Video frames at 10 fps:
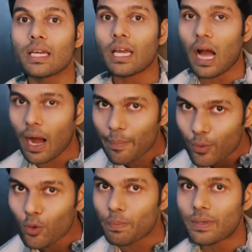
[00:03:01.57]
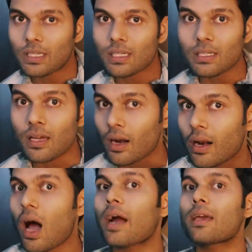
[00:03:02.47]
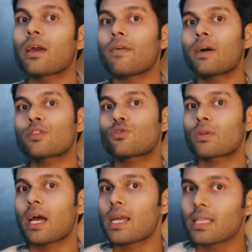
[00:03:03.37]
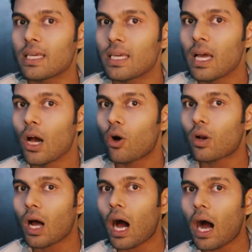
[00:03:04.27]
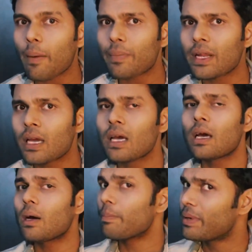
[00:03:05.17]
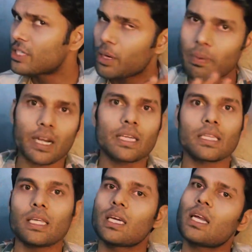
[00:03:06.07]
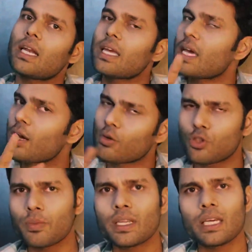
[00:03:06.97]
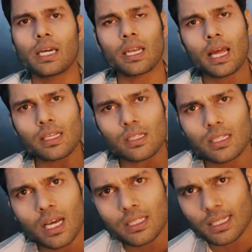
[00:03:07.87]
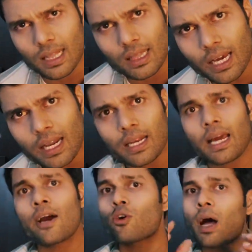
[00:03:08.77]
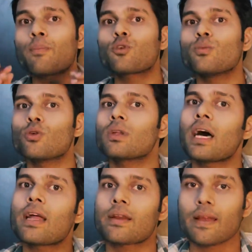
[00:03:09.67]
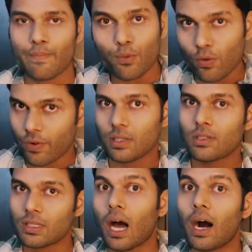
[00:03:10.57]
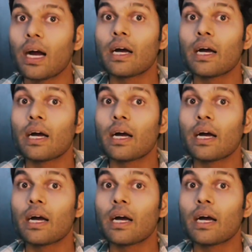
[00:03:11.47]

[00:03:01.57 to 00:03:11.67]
कि आपको पीछे से राह की आवाज सुनाई दी और आपने पीछे पलट के देखना नहीं है कुछ भी नहीं करना है सीधा चलता रहना है और आपको बोलना है रेपू वस्ता